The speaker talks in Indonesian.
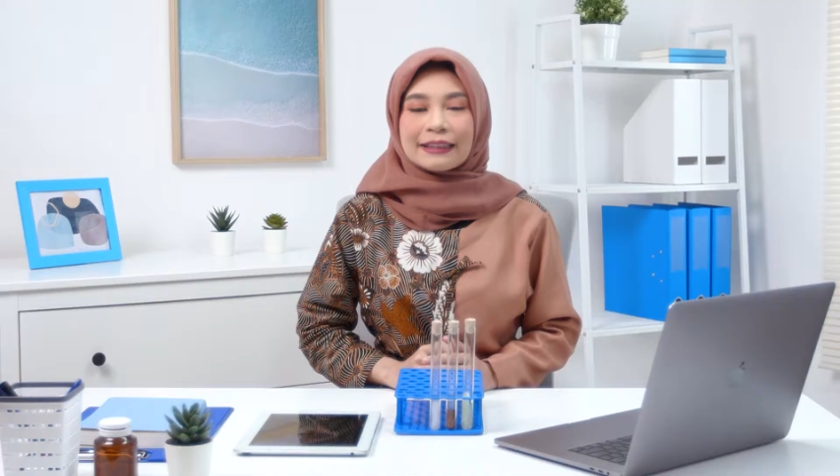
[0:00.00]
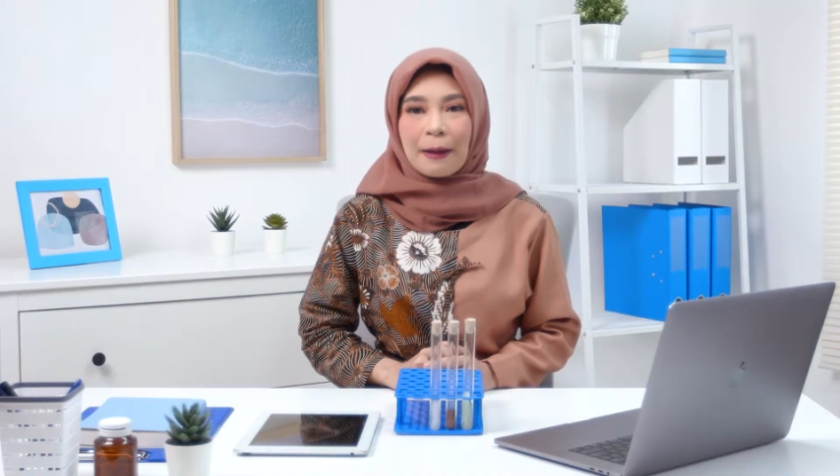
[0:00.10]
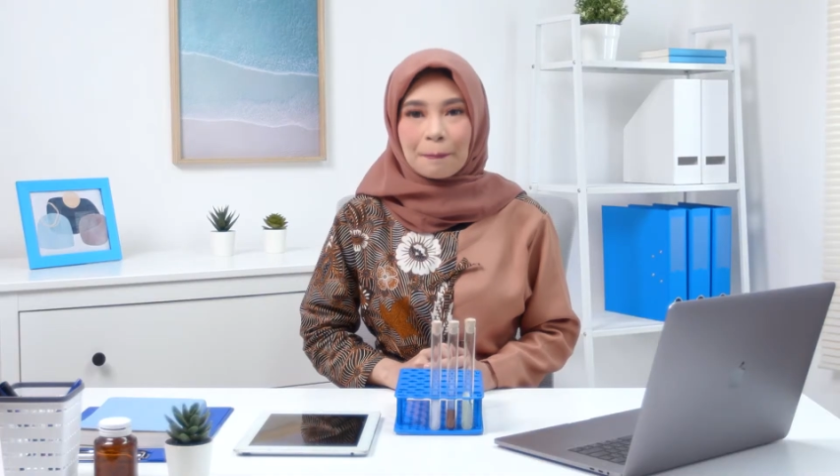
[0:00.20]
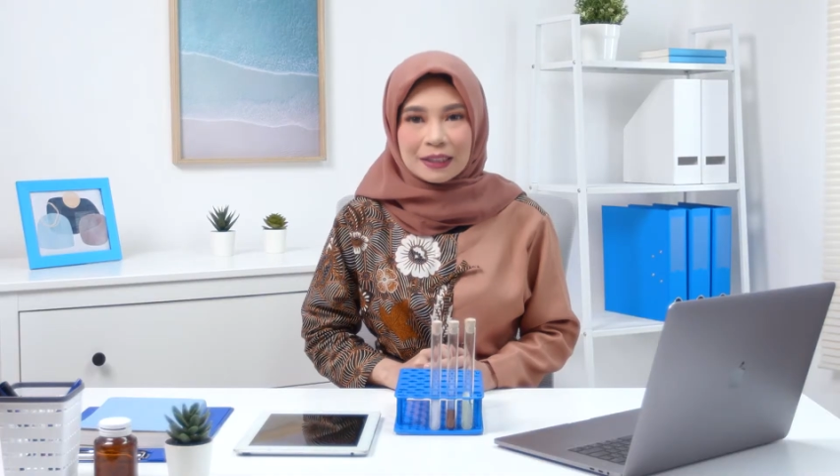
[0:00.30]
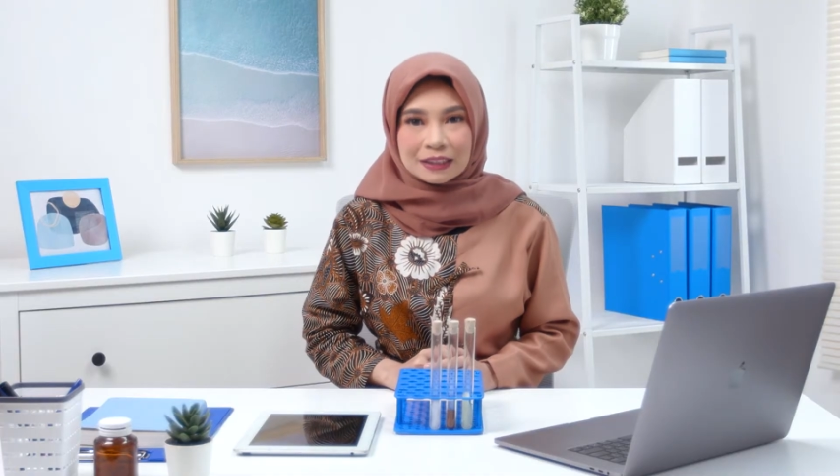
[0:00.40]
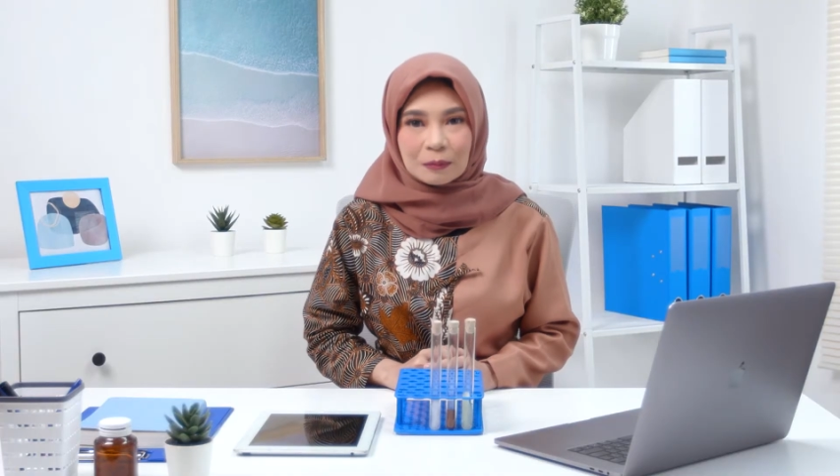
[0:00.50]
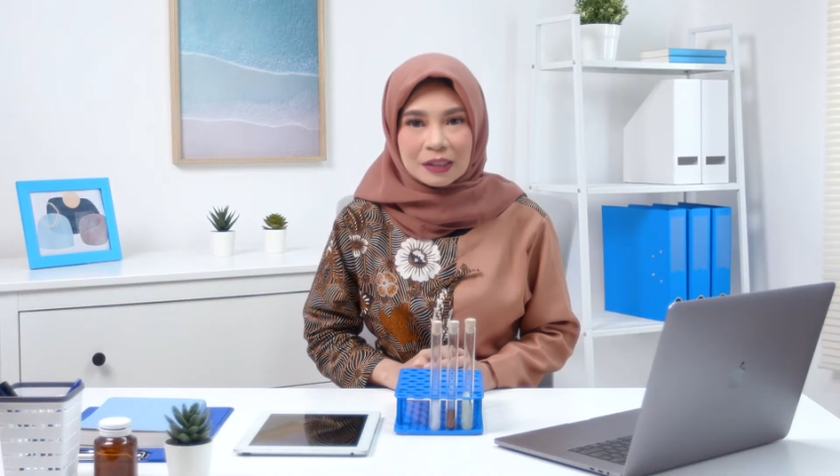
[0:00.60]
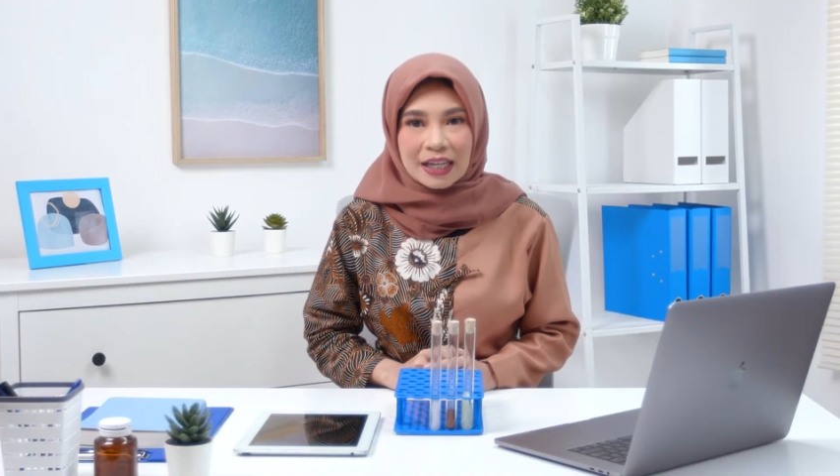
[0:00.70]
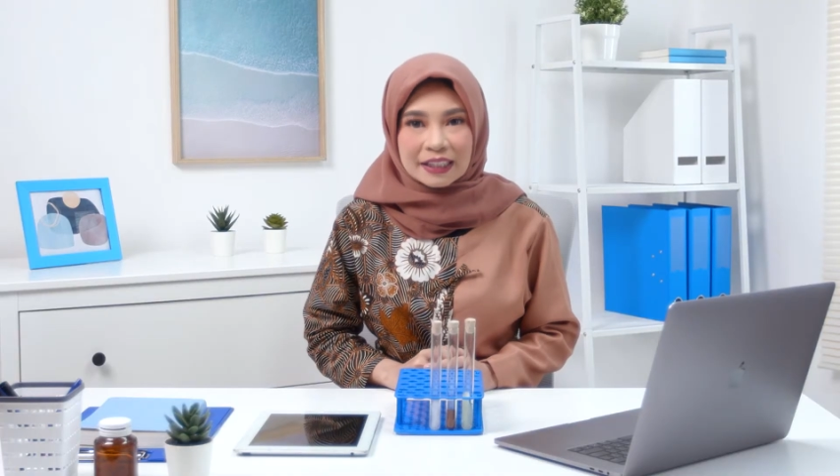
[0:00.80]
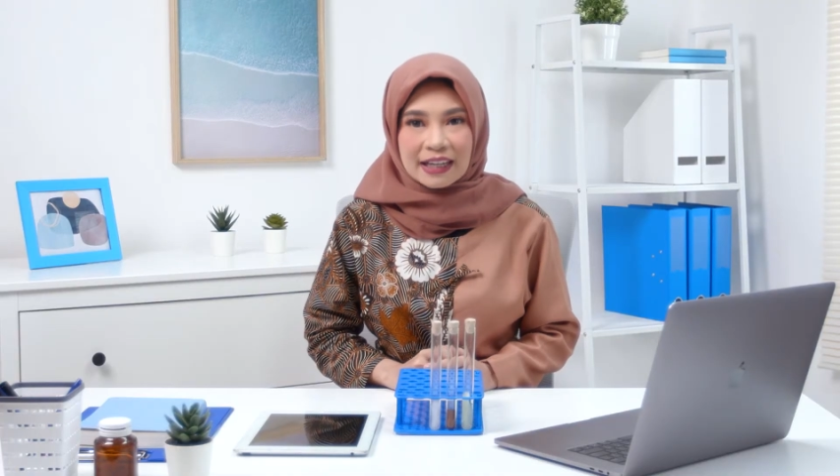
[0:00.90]
Tapi
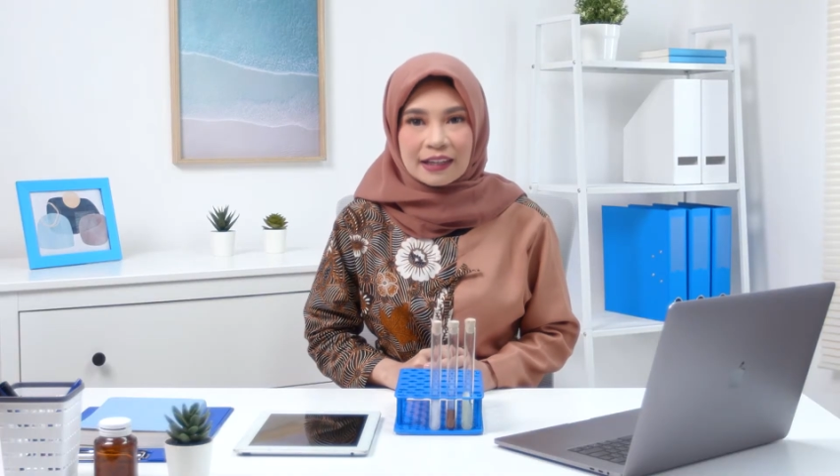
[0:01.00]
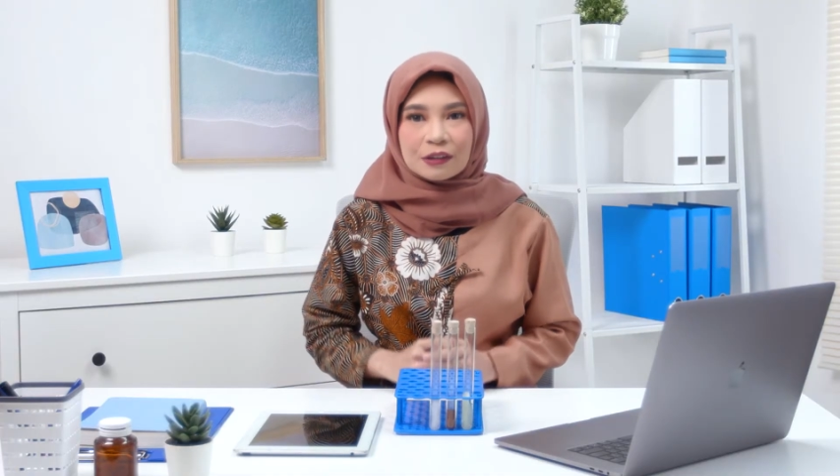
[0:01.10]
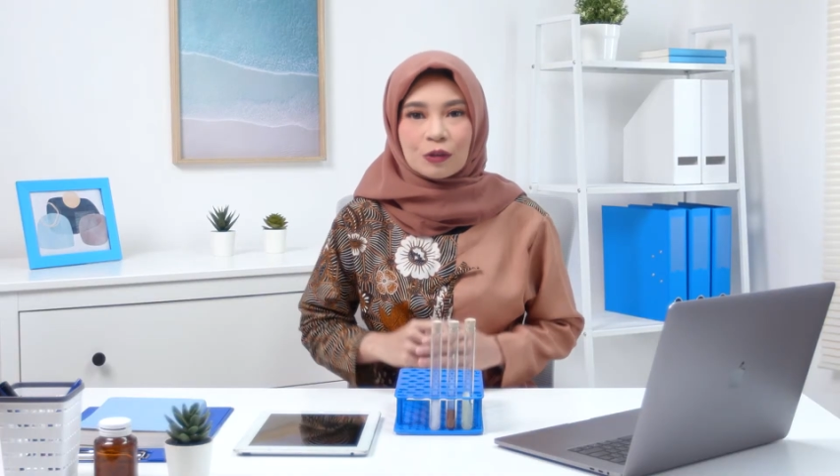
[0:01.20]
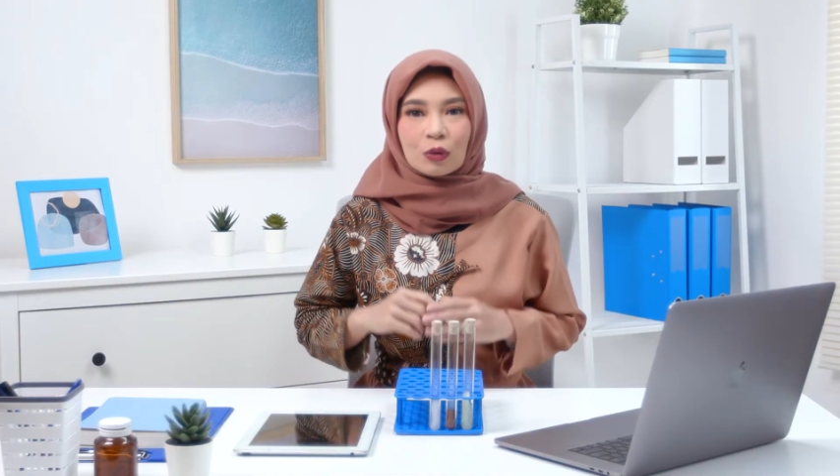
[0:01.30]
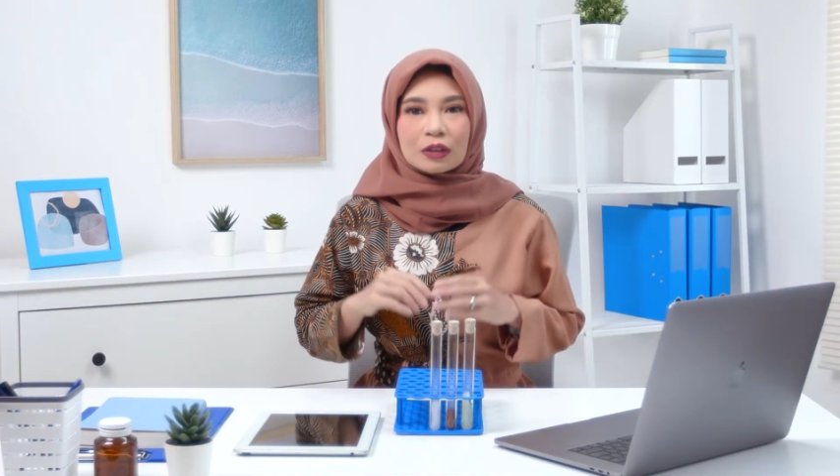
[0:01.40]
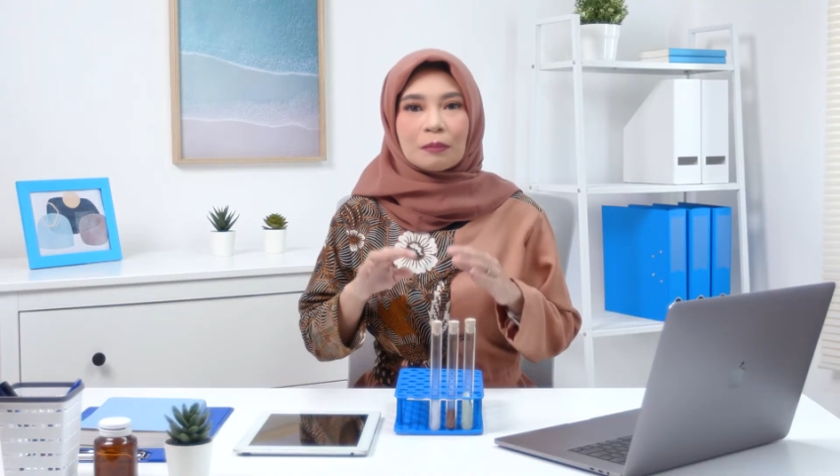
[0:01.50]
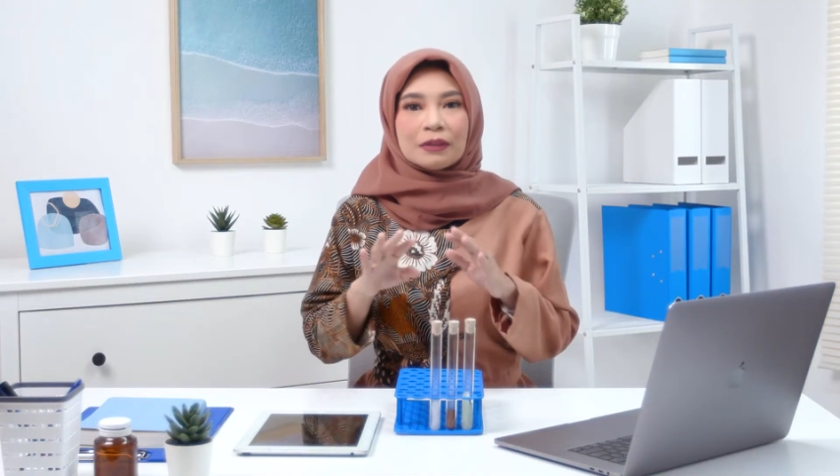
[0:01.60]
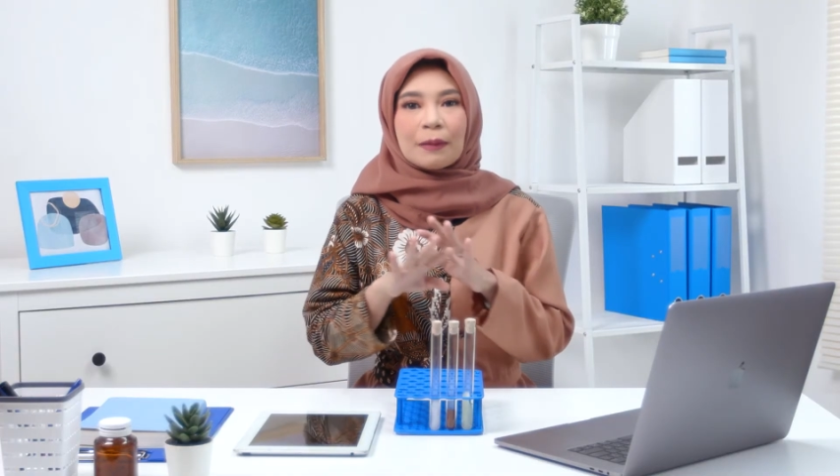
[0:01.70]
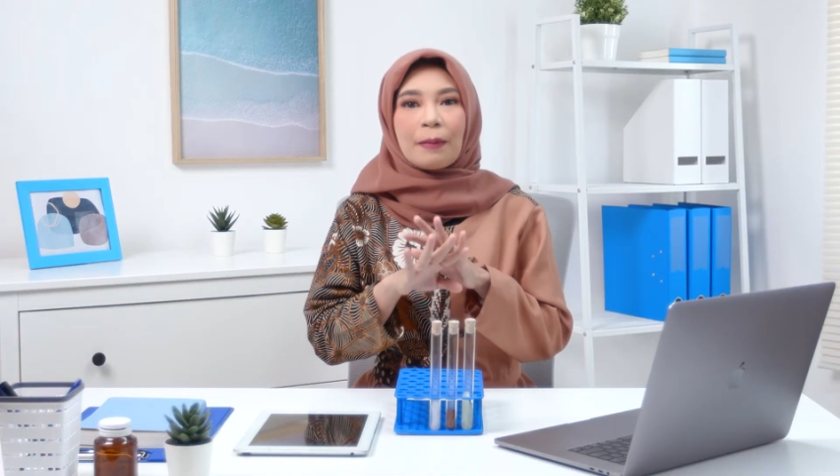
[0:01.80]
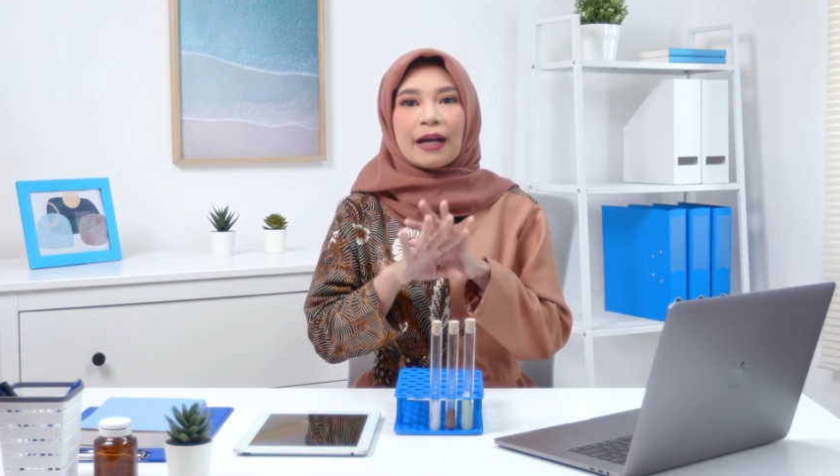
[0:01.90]
sebenarnya dokter
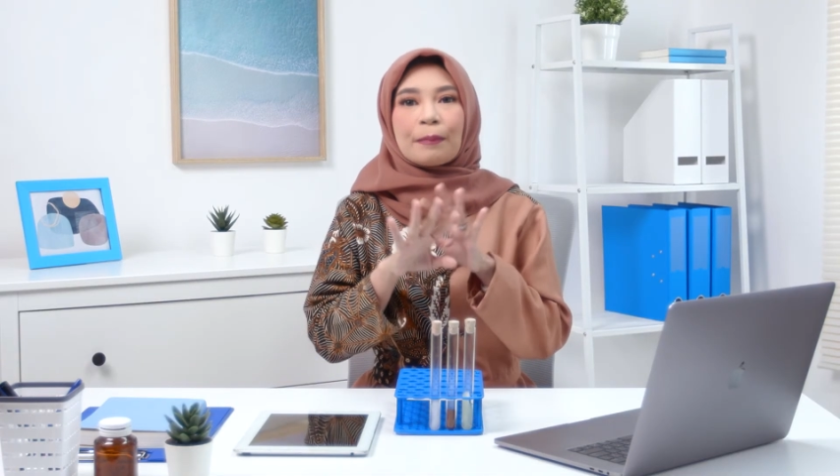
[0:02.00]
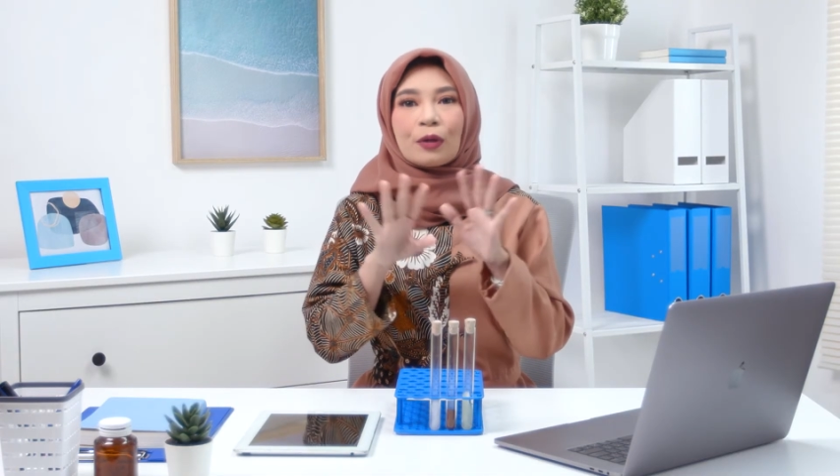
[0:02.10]
bisa pakai